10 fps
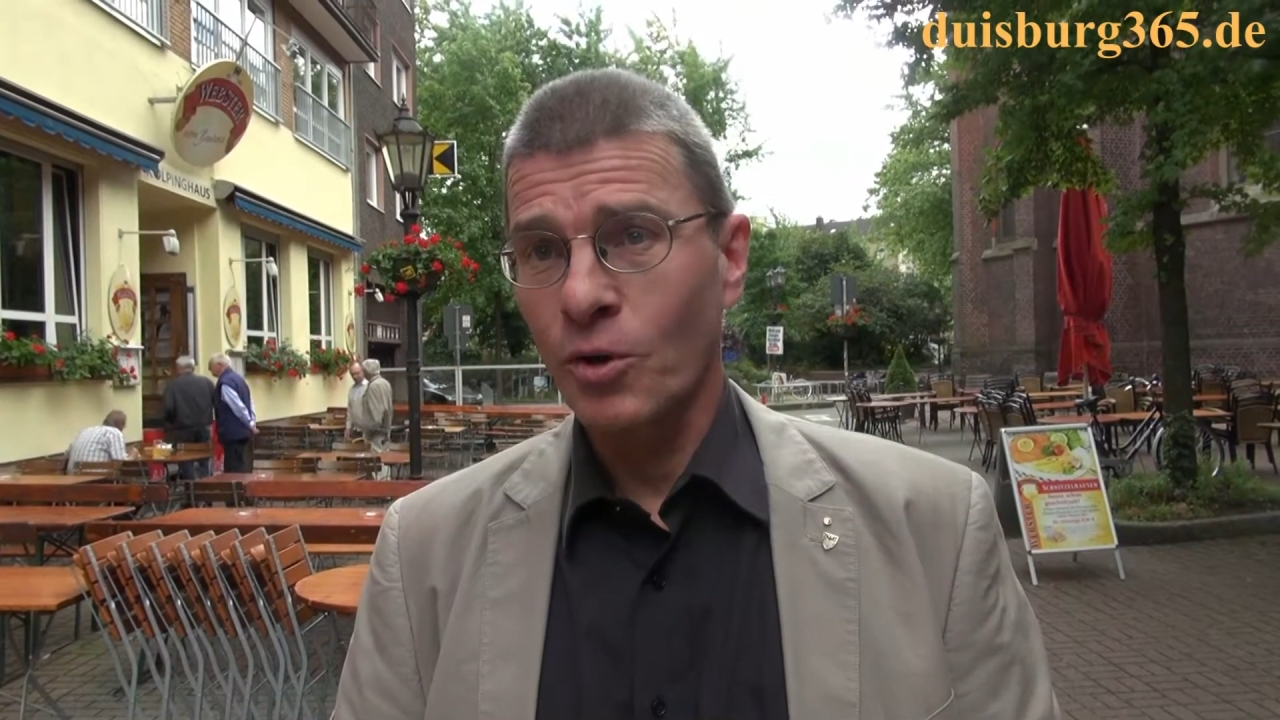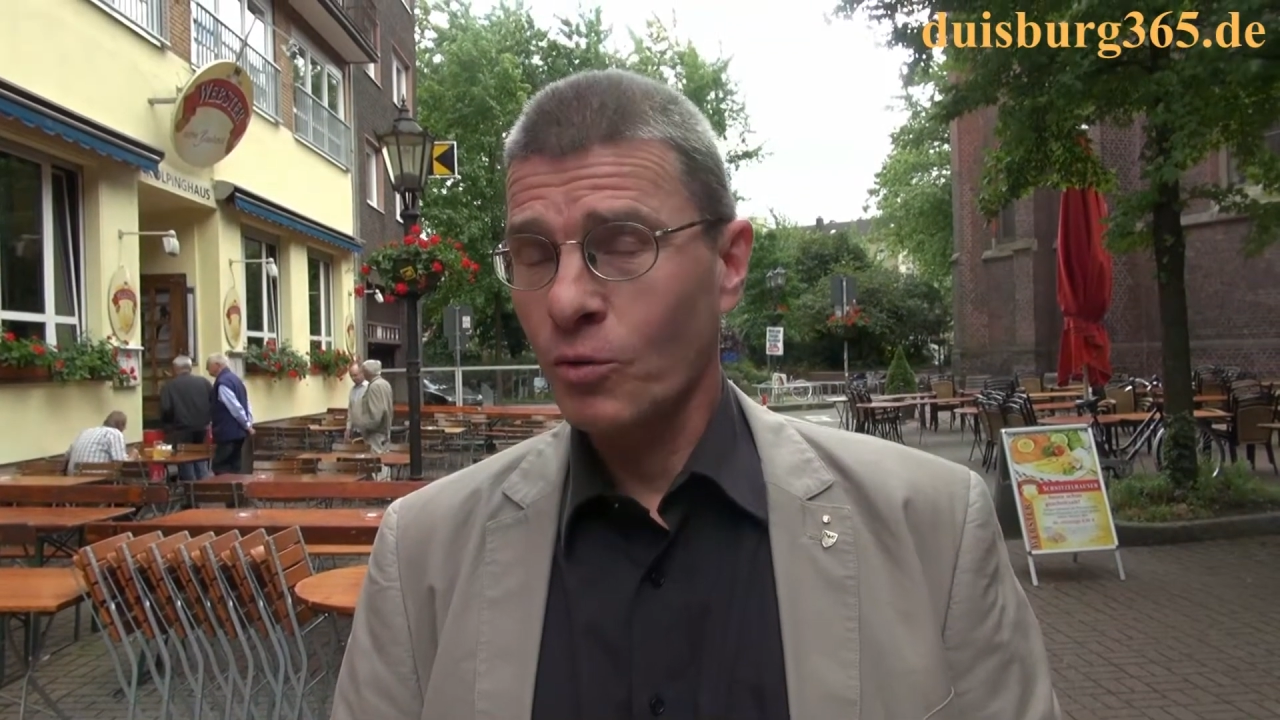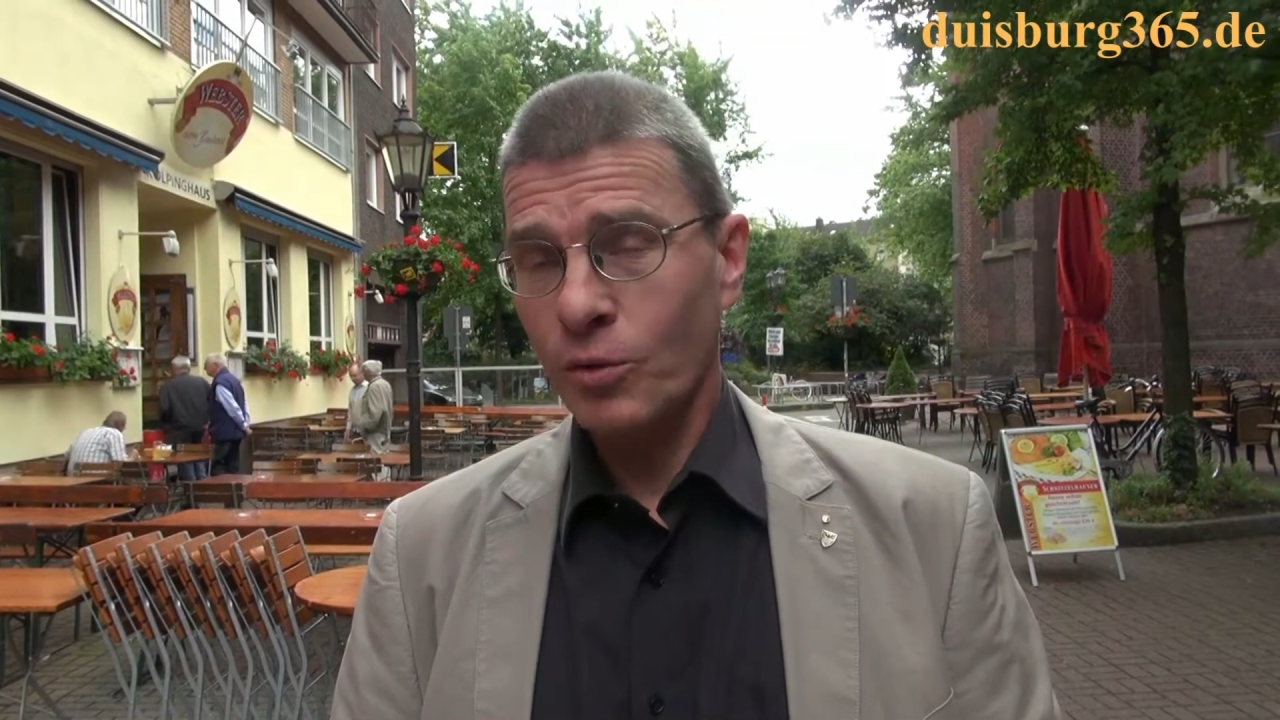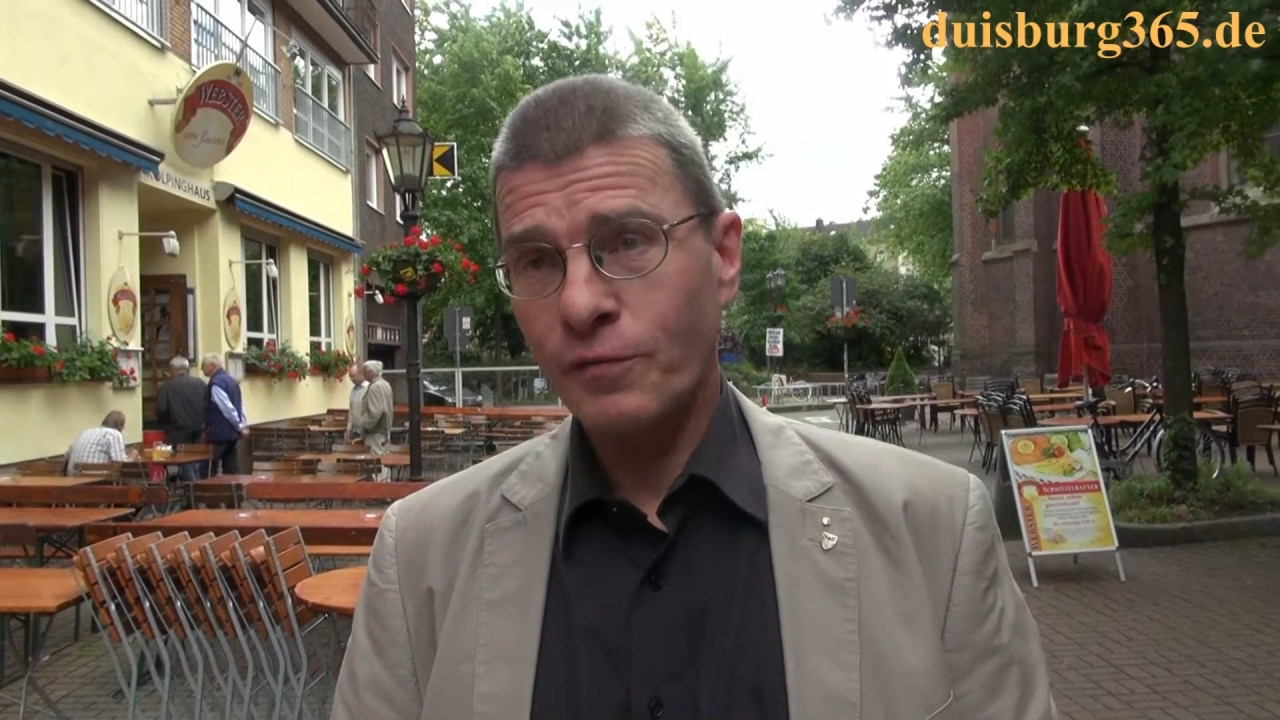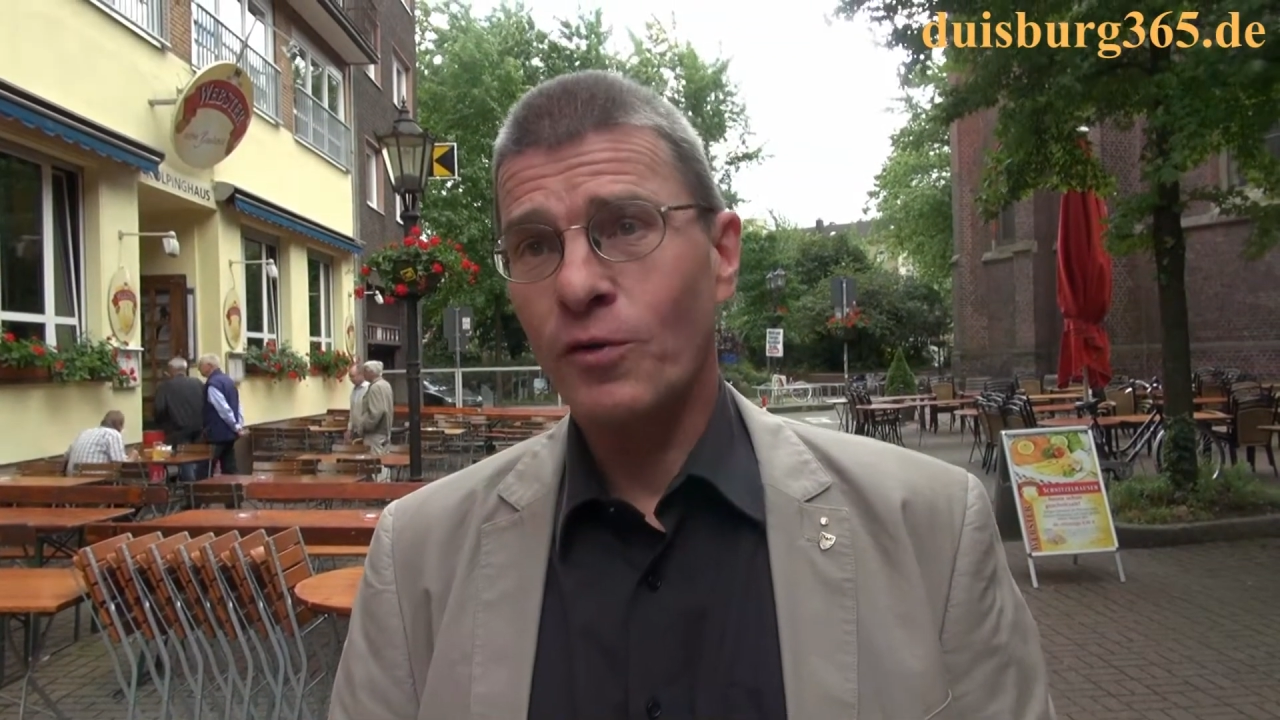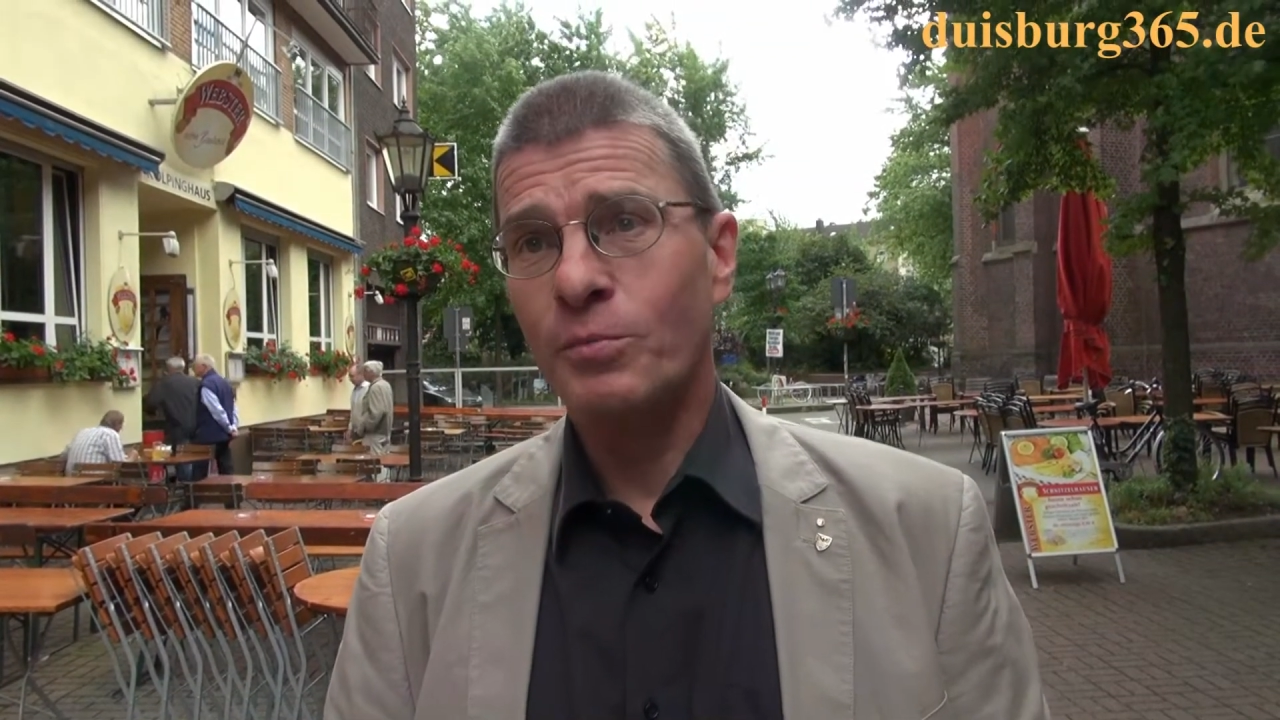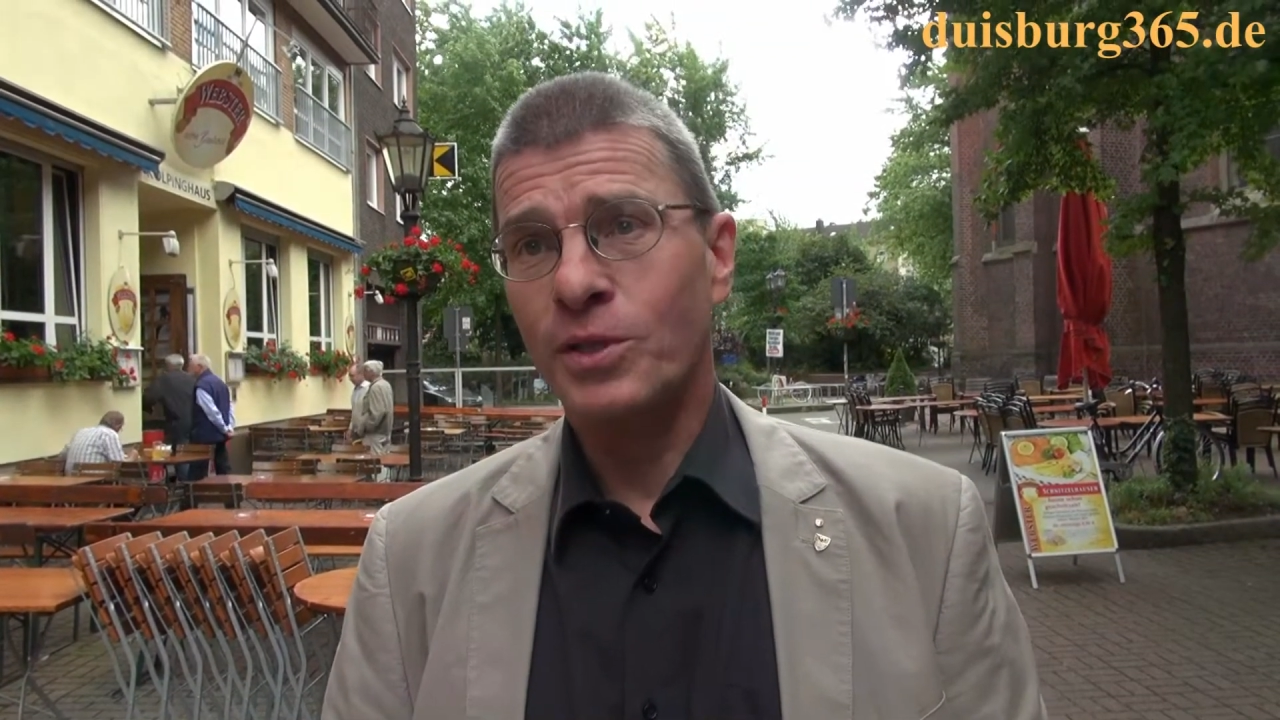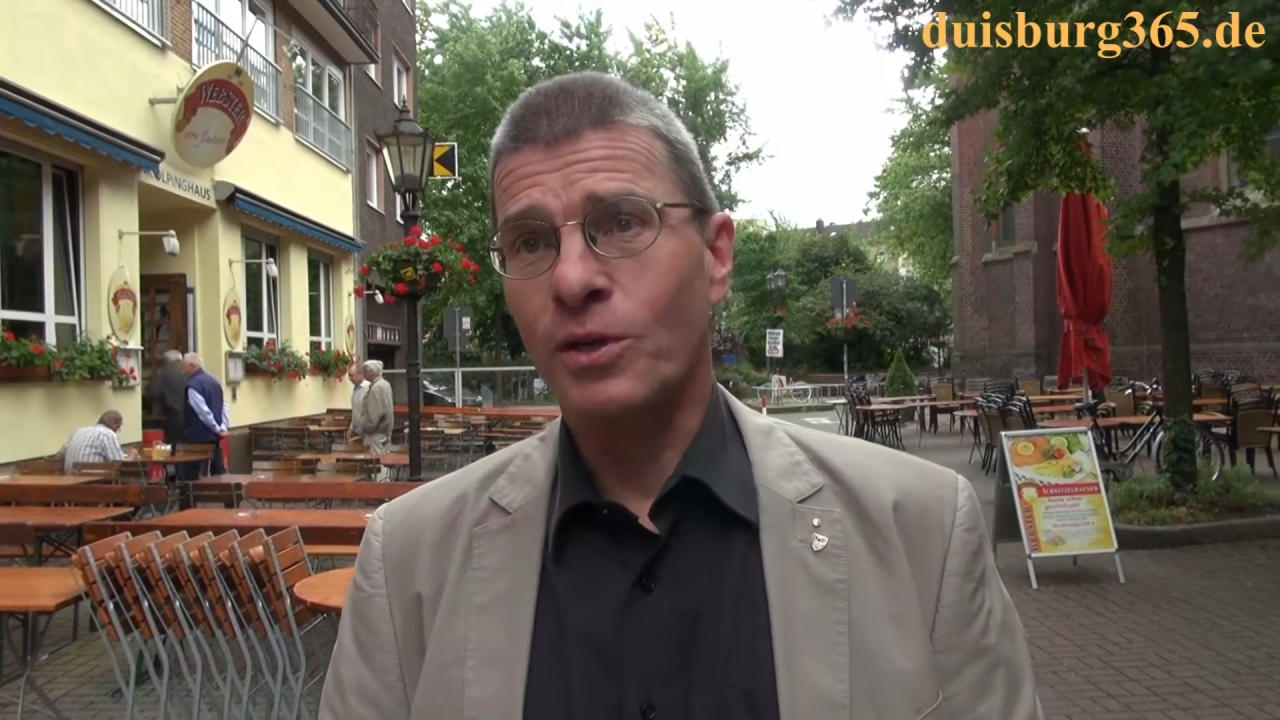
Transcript: Und ich freue mich